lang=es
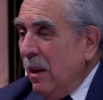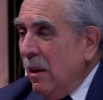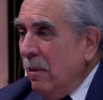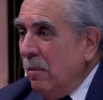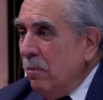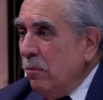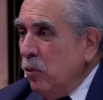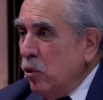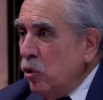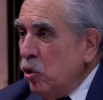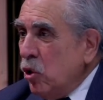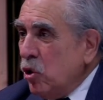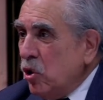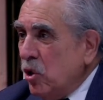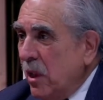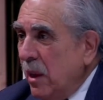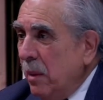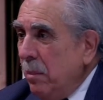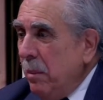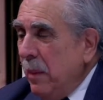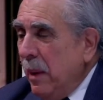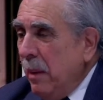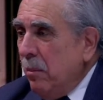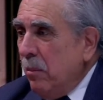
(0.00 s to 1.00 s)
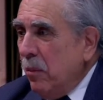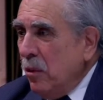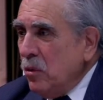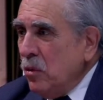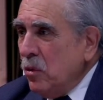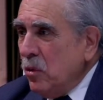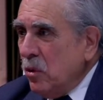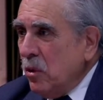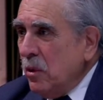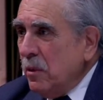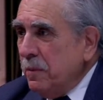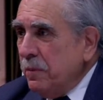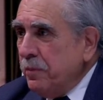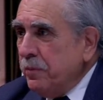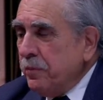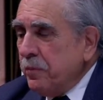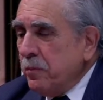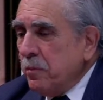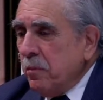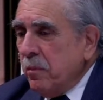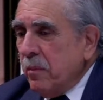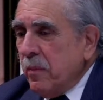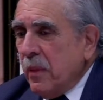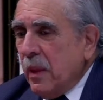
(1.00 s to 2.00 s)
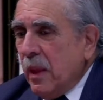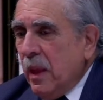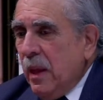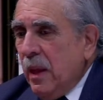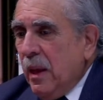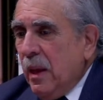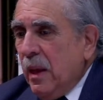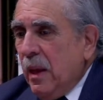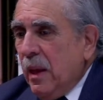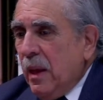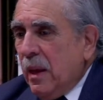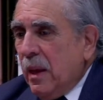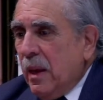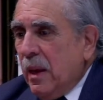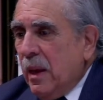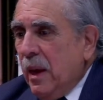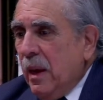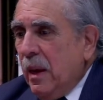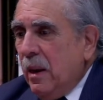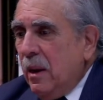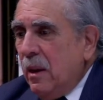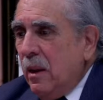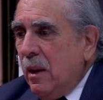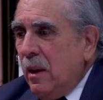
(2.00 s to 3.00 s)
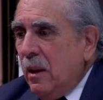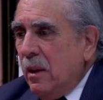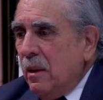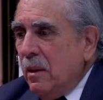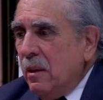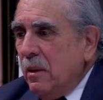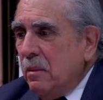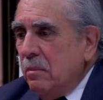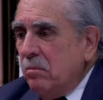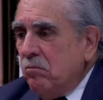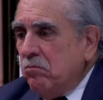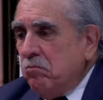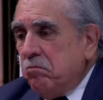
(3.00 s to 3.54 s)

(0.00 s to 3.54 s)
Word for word: Muchos tememos que el, eh,